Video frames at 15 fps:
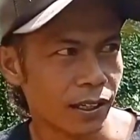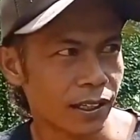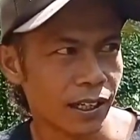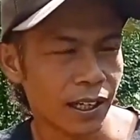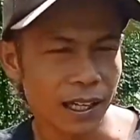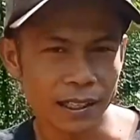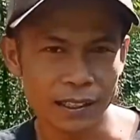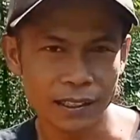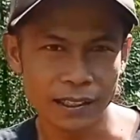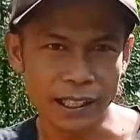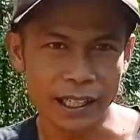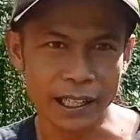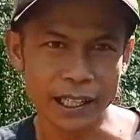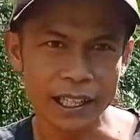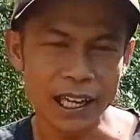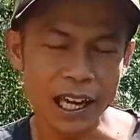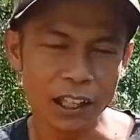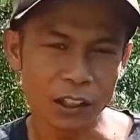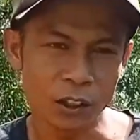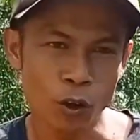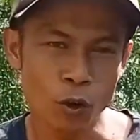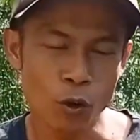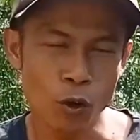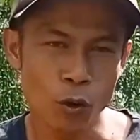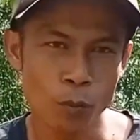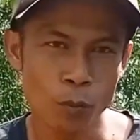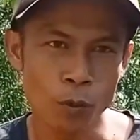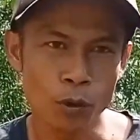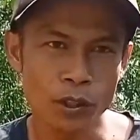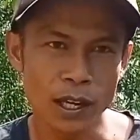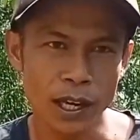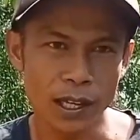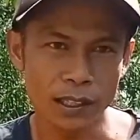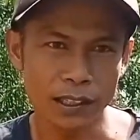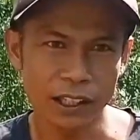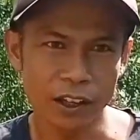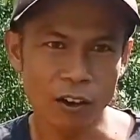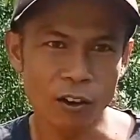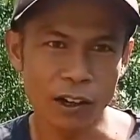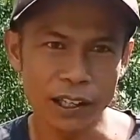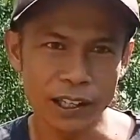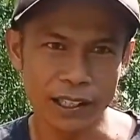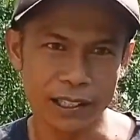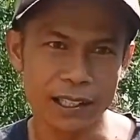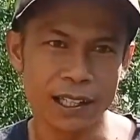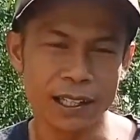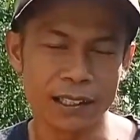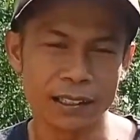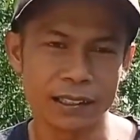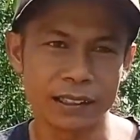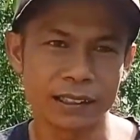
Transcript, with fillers: dengan teknik atau punya teori dan